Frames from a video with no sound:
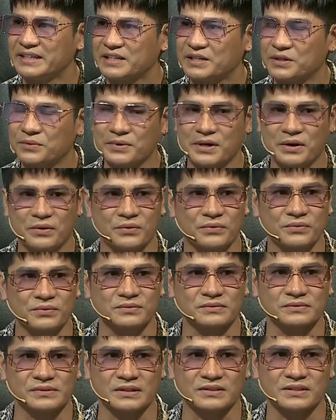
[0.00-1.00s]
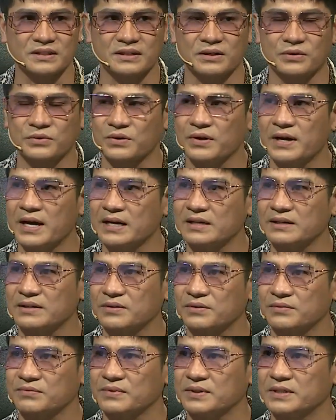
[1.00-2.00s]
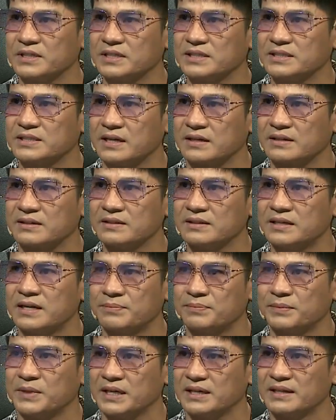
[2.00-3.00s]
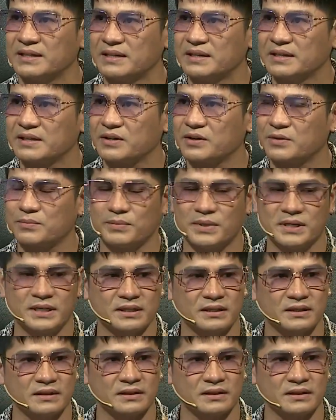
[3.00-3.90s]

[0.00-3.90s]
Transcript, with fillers: lúc đầu vào sân khấu đó hát còn phải chật nhịp này còn bị